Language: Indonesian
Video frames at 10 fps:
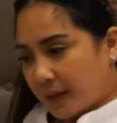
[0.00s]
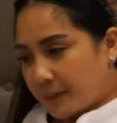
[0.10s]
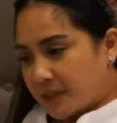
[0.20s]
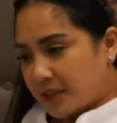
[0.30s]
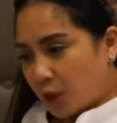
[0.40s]

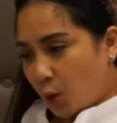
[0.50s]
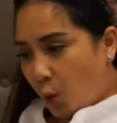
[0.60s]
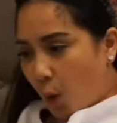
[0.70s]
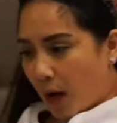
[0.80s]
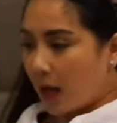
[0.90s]
Ibu dari
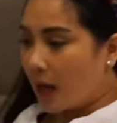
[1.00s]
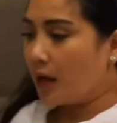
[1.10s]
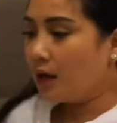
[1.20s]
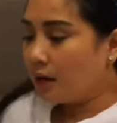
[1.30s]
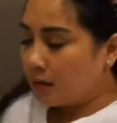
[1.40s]
Rafathar
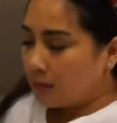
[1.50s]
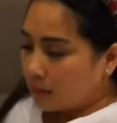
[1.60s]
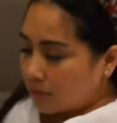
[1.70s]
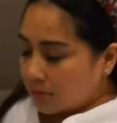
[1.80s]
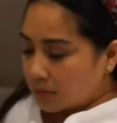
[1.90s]
dan
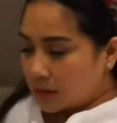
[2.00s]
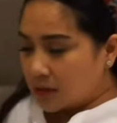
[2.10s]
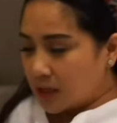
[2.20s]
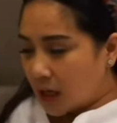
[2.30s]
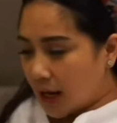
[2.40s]
Rayanza Malik
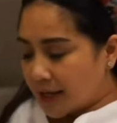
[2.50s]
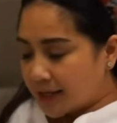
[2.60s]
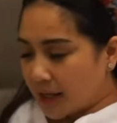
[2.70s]
Ahmad